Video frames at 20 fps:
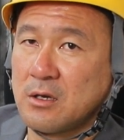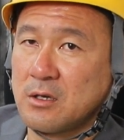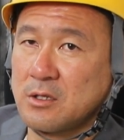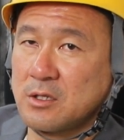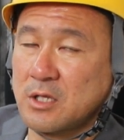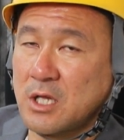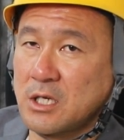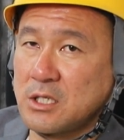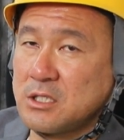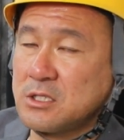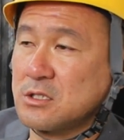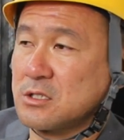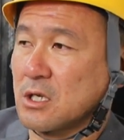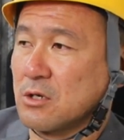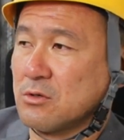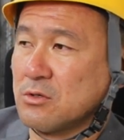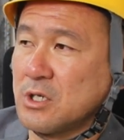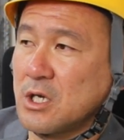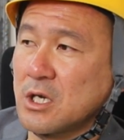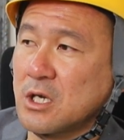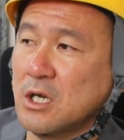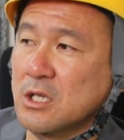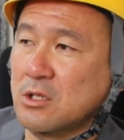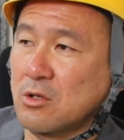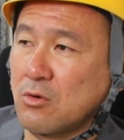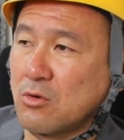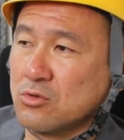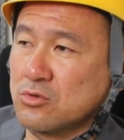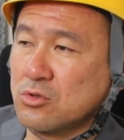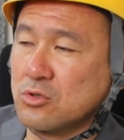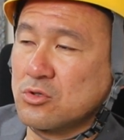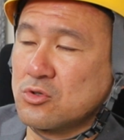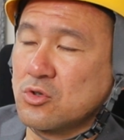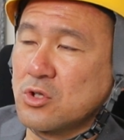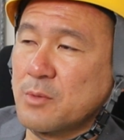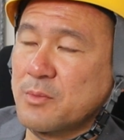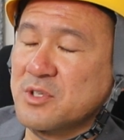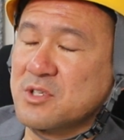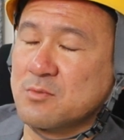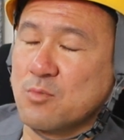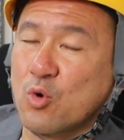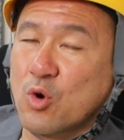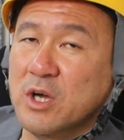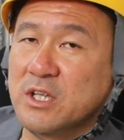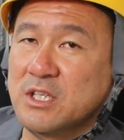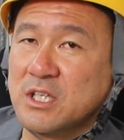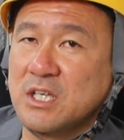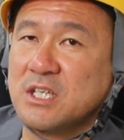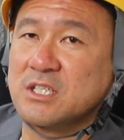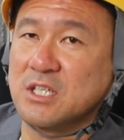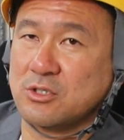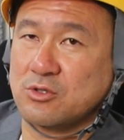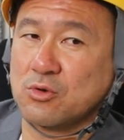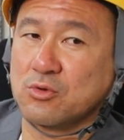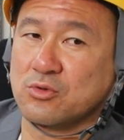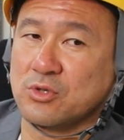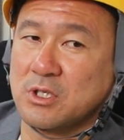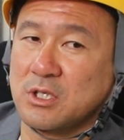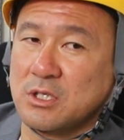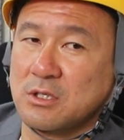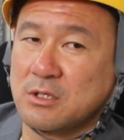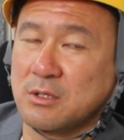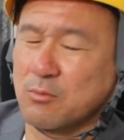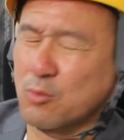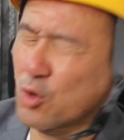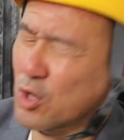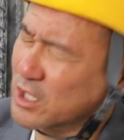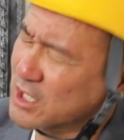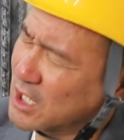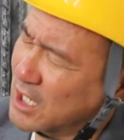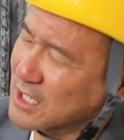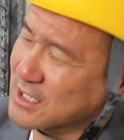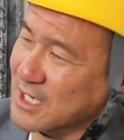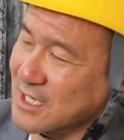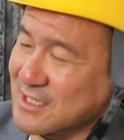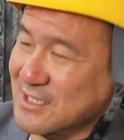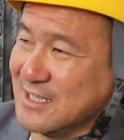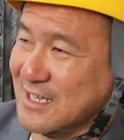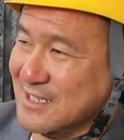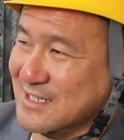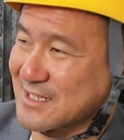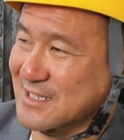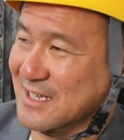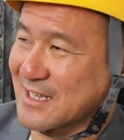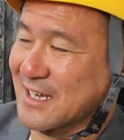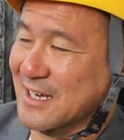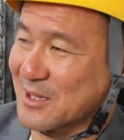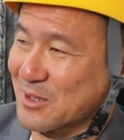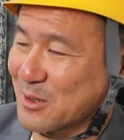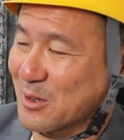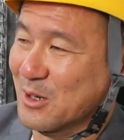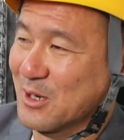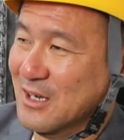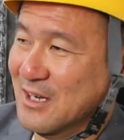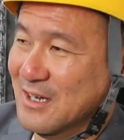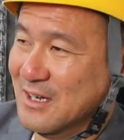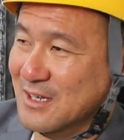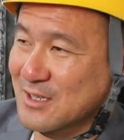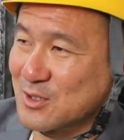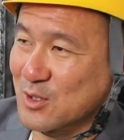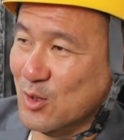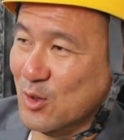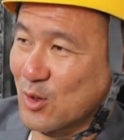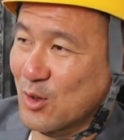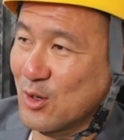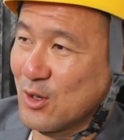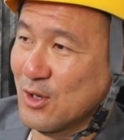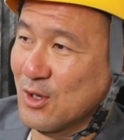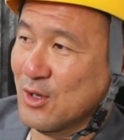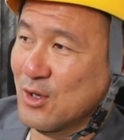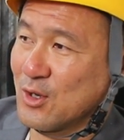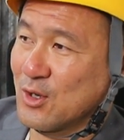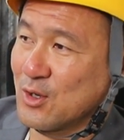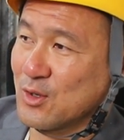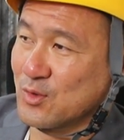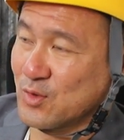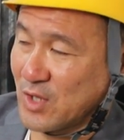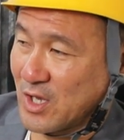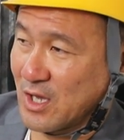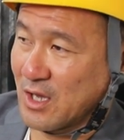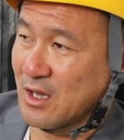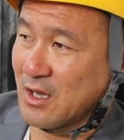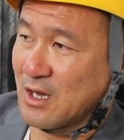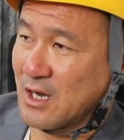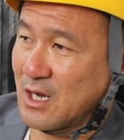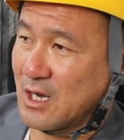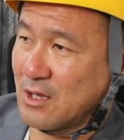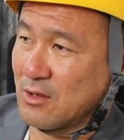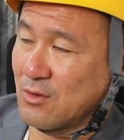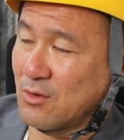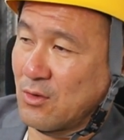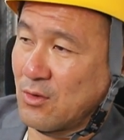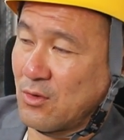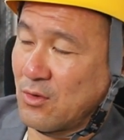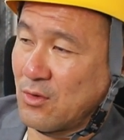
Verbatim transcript: で何って言ったら売り上げあって本当にそんな別に儲かってねえじゃん職人って儲かってないじゃんって言ったら失礼だけどそのねあの